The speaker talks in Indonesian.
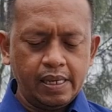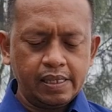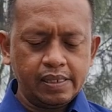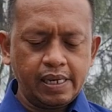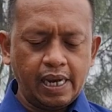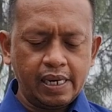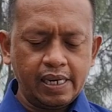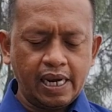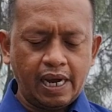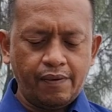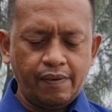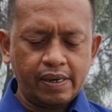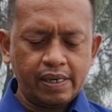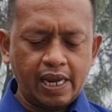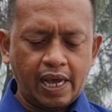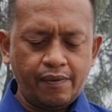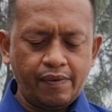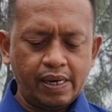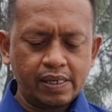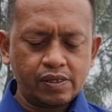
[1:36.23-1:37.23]
dan
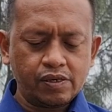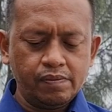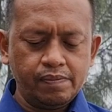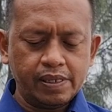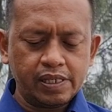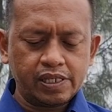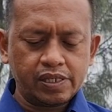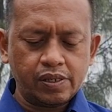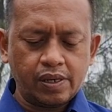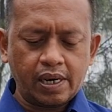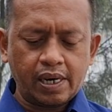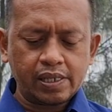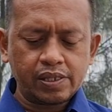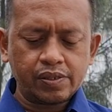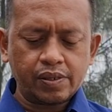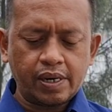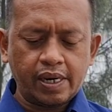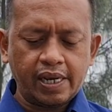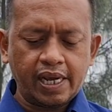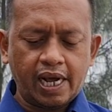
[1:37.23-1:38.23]
lawan-lawanku
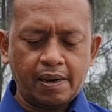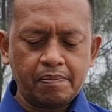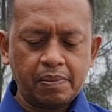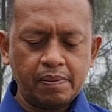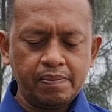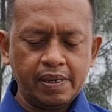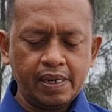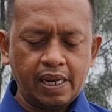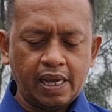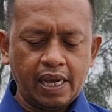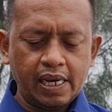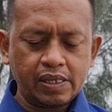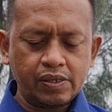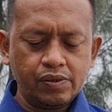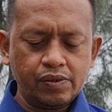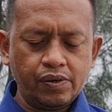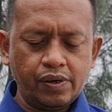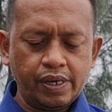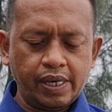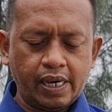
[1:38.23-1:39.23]
bersorak-sorai apabila aku
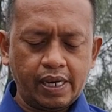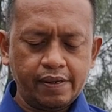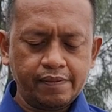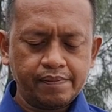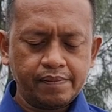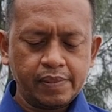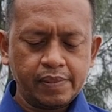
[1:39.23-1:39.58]
goyah.